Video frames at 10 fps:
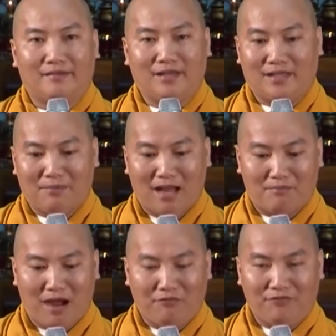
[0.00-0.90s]
Khi cái bài
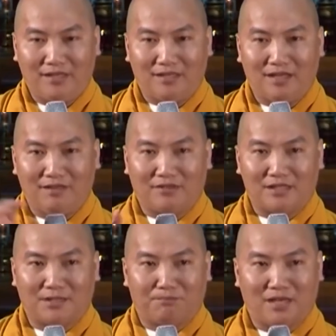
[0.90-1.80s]
báo viết lên và
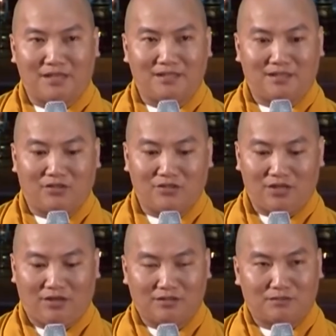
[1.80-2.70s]
chụp hình những con
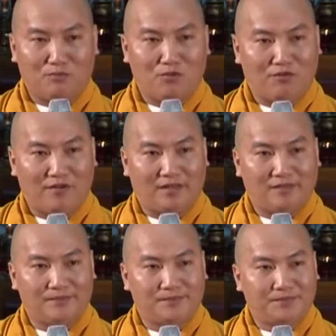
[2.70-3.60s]
chó được mua
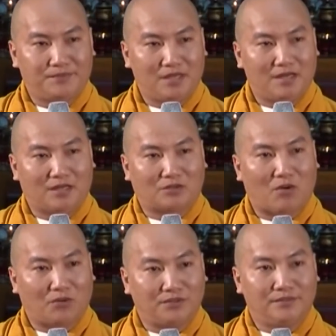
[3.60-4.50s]
về, rất là
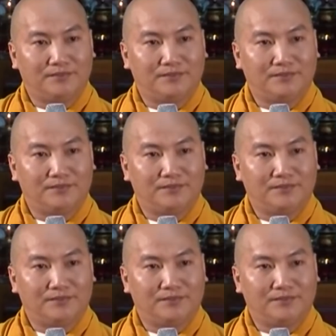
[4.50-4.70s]
tội.